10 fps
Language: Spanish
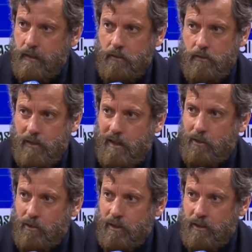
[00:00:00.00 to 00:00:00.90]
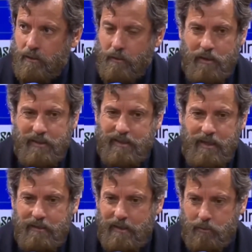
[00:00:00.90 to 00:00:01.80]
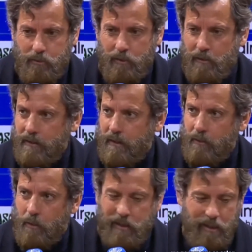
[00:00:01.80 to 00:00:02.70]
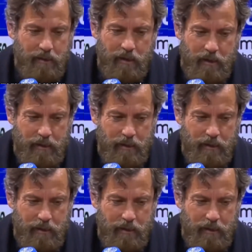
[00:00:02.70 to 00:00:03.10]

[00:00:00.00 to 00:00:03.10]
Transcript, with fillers: y nos digan cosas que me parece se salen absolutamente de cualquier